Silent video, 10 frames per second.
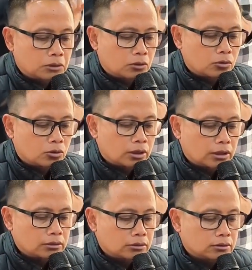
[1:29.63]

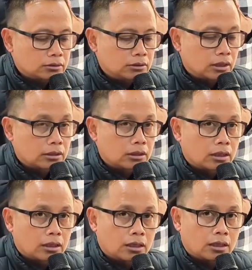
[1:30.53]
menodongkan
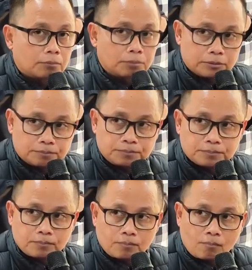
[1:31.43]
senjata api
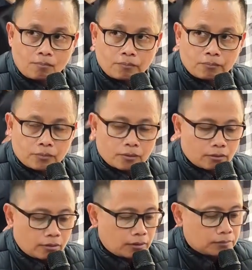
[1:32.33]

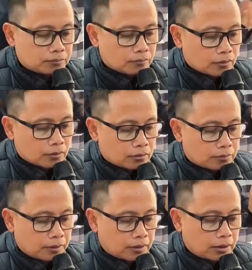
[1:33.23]
ya,
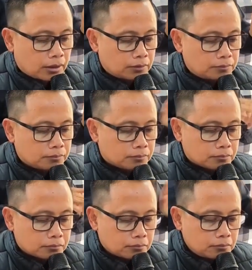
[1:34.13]
kepada
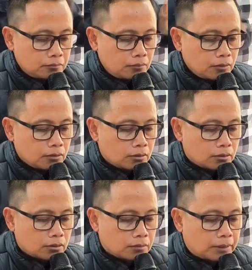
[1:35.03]

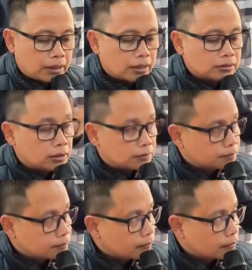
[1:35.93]
e, para kasir
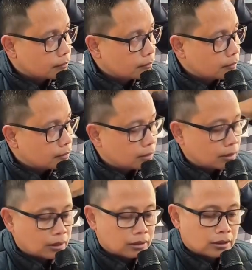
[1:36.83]

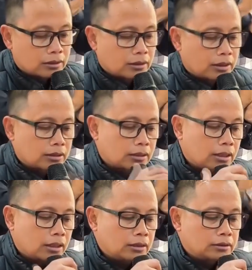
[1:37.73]
dengan
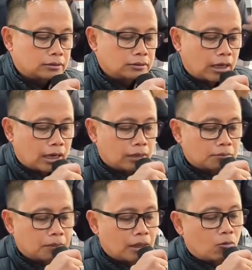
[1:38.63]
kata-kata
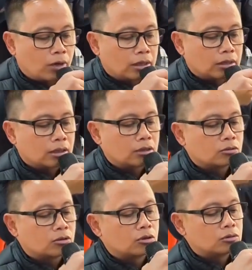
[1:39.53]
jangan melawan
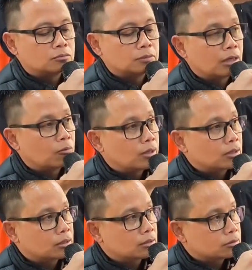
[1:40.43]
kalau kau
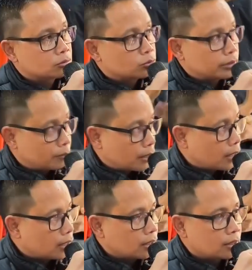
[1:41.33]
melawan kutembak
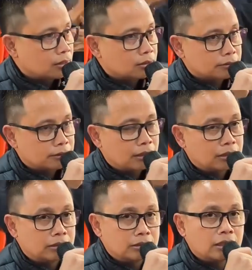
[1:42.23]
ya,
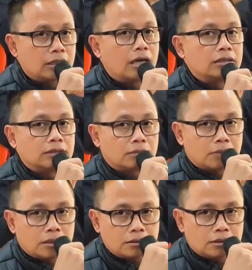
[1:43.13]
intinya ada
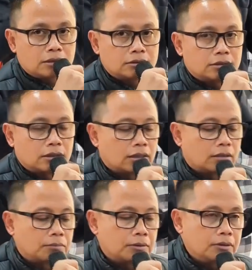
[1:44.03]
ancaman dengan
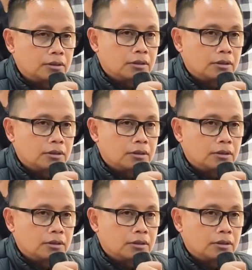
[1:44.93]
senjata api